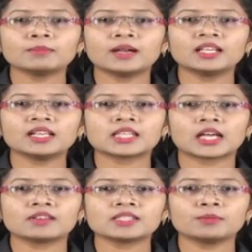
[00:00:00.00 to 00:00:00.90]
మండల
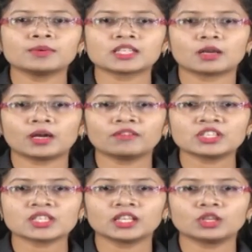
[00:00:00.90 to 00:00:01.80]
సర్వసభ్య
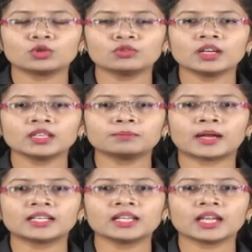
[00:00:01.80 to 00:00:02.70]
సమావేశాన్ని గురువారం
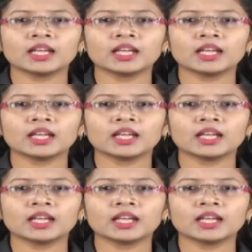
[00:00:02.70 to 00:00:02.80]
మండల